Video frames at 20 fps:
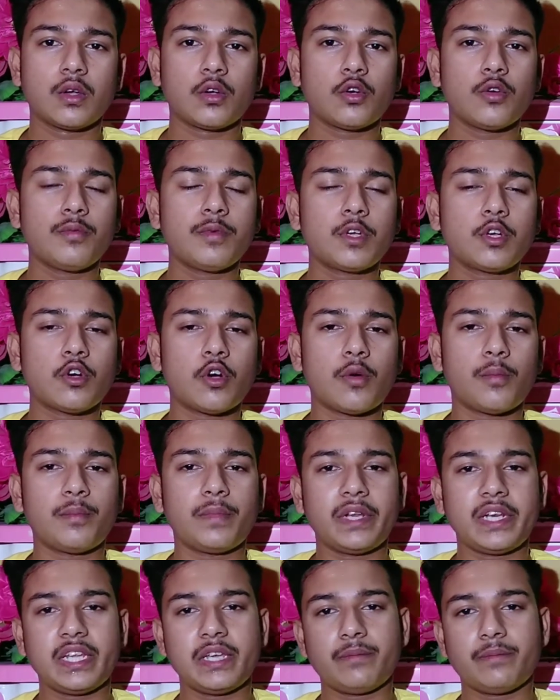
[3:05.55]
খুবই কম
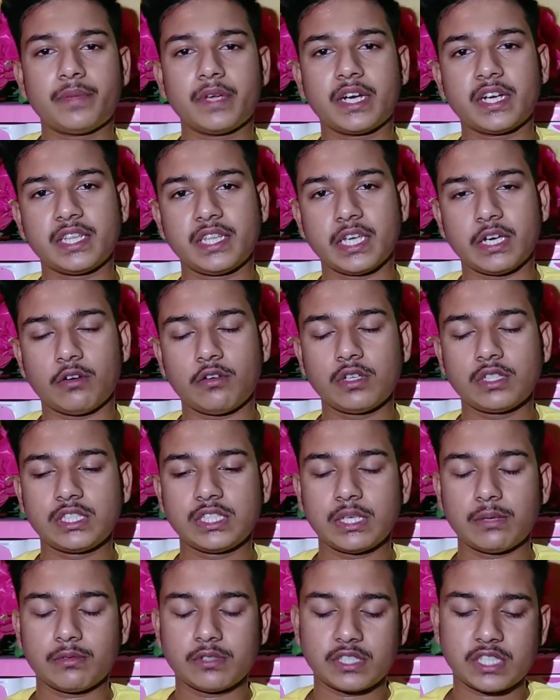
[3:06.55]
মিলি এম্পিয়ার দেওয়া হয়েছে
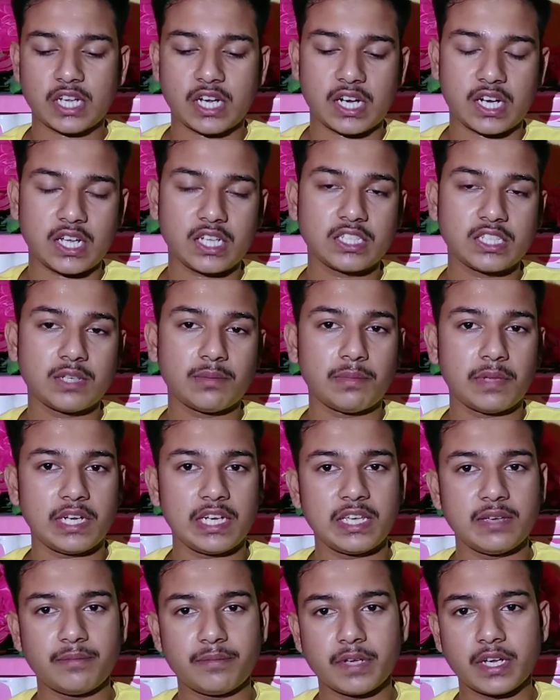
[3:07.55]
যেমন চার হাজার
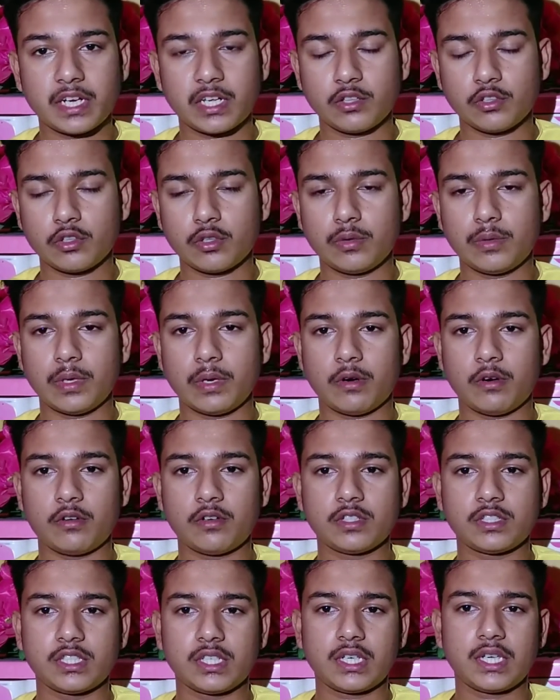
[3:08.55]
মিলি এম্পিয়ার কিন্তু দেওয়া
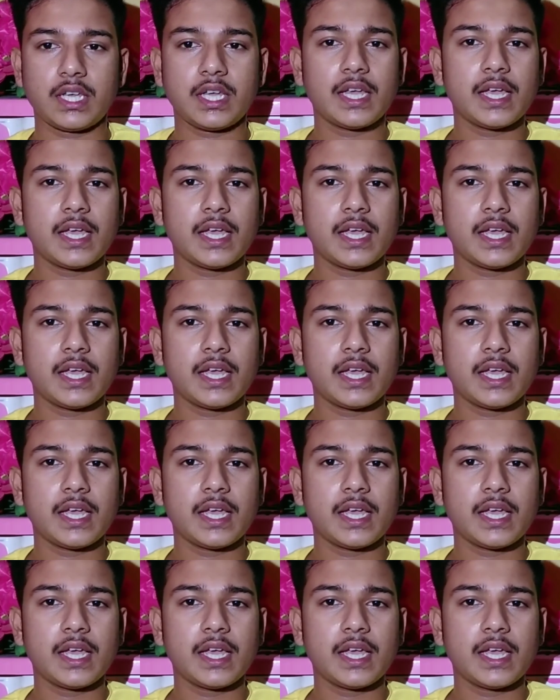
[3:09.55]
হয়েছে